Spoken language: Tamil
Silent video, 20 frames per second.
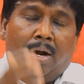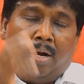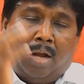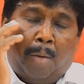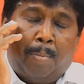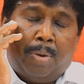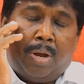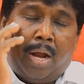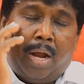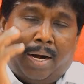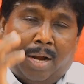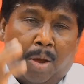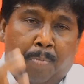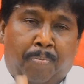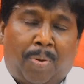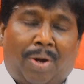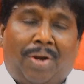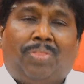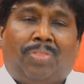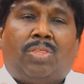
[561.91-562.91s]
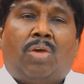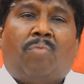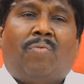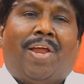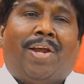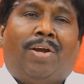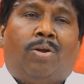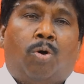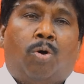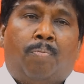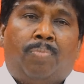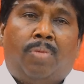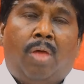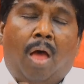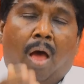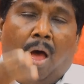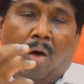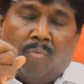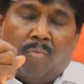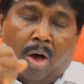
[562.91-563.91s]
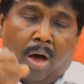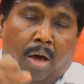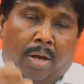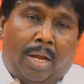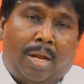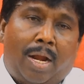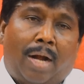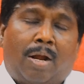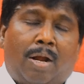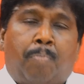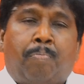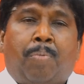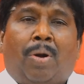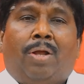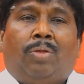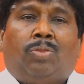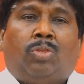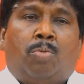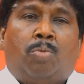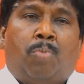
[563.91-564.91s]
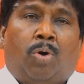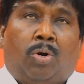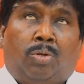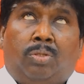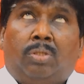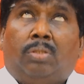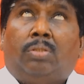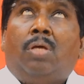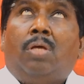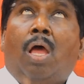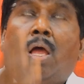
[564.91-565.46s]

நாம் கனப்படுத்த வேண்டும் அவ்வாறு கனப்படுத்தும் பொழுது